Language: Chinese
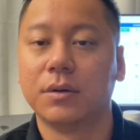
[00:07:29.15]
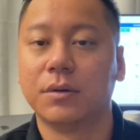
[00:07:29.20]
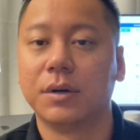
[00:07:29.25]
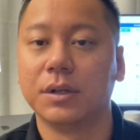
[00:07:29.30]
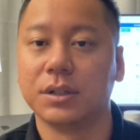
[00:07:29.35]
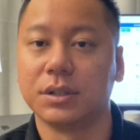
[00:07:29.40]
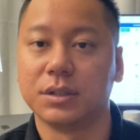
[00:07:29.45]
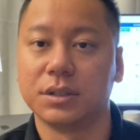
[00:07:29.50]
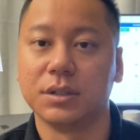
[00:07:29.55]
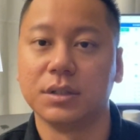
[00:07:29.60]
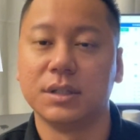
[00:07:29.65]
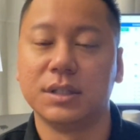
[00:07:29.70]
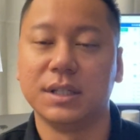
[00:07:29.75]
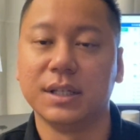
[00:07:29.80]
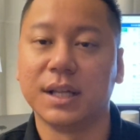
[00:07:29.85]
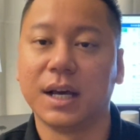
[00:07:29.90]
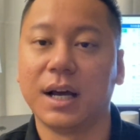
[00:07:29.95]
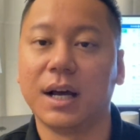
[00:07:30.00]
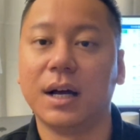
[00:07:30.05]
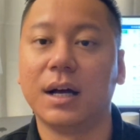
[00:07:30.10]
或者是其
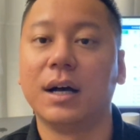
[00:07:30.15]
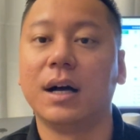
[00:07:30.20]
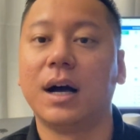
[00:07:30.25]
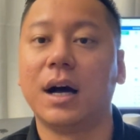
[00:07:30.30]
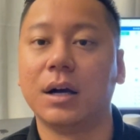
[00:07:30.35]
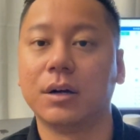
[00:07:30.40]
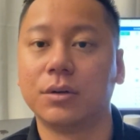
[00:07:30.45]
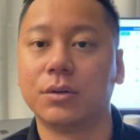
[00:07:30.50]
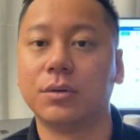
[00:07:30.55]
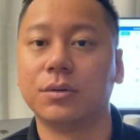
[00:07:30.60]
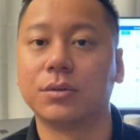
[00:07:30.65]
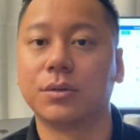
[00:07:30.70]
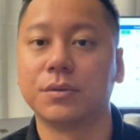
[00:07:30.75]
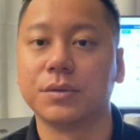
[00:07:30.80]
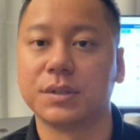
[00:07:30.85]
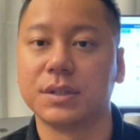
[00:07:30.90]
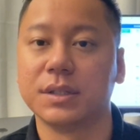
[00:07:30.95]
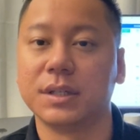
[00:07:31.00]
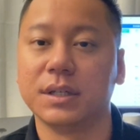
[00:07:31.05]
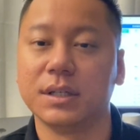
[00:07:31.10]
他航空公
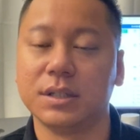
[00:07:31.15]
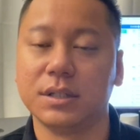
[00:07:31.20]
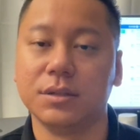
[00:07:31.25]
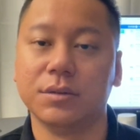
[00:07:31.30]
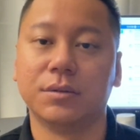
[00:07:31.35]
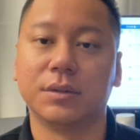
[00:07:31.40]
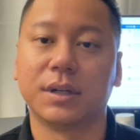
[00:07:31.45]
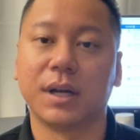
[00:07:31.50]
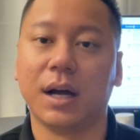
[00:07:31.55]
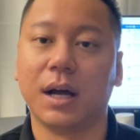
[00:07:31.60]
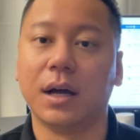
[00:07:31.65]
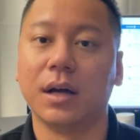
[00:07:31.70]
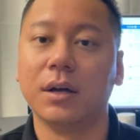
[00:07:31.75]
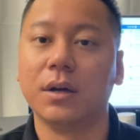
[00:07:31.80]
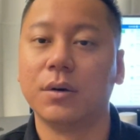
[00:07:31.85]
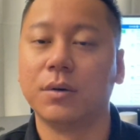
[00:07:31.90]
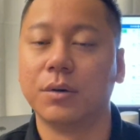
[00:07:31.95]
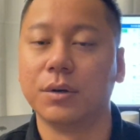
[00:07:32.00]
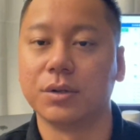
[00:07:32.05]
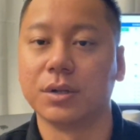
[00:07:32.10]
司的信用卡，
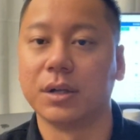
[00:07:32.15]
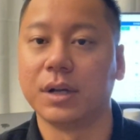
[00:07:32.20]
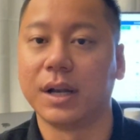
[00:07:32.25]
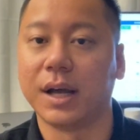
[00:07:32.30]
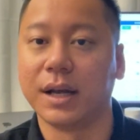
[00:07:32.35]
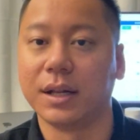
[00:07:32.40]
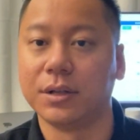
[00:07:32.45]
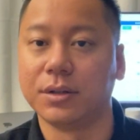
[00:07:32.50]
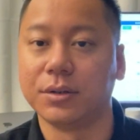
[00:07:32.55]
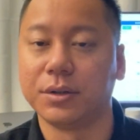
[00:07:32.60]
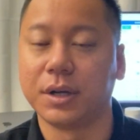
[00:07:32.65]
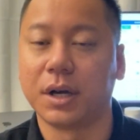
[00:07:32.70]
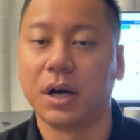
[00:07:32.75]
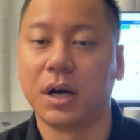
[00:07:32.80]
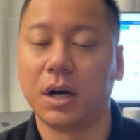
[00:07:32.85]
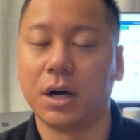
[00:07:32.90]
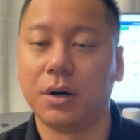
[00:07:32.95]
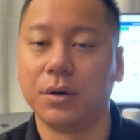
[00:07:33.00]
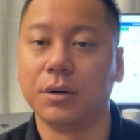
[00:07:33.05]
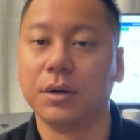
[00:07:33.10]
我觉得来的都要
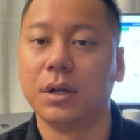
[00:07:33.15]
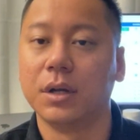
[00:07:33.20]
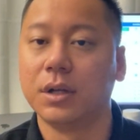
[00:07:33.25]
好，